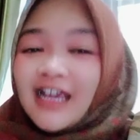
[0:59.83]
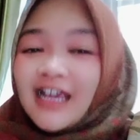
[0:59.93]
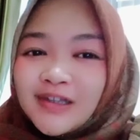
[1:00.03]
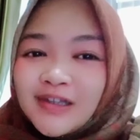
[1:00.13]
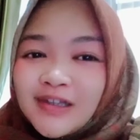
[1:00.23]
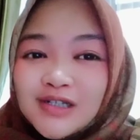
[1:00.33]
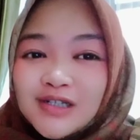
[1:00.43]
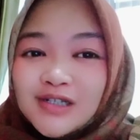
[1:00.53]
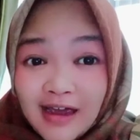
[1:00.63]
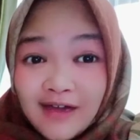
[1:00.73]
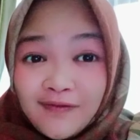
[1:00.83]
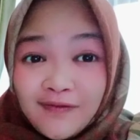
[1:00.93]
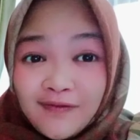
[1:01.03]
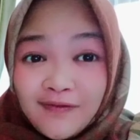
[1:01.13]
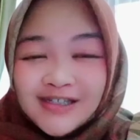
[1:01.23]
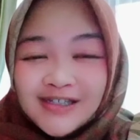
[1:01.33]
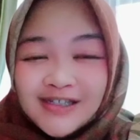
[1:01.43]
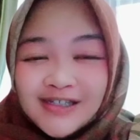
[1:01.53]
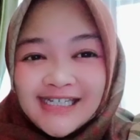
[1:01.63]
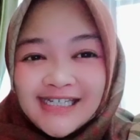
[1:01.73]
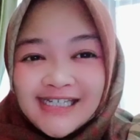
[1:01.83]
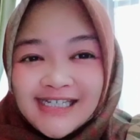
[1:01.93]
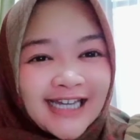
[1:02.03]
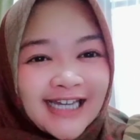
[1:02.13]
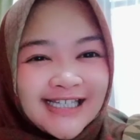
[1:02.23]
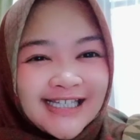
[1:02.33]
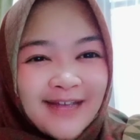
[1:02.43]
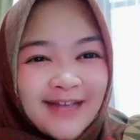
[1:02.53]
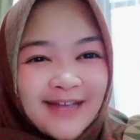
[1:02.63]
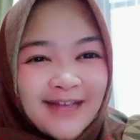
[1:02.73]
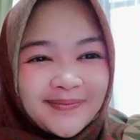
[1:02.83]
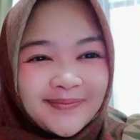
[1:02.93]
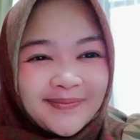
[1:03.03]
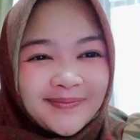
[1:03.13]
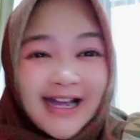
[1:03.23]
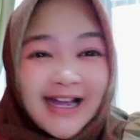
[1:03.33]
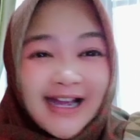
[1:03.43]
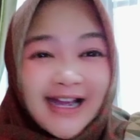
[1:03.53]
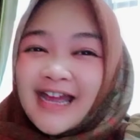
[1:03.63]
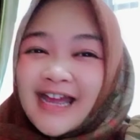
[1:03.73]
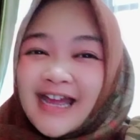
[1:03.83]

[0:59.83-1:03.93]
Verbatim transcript: Ikutin terus ya videonya, jangan di skip agar gak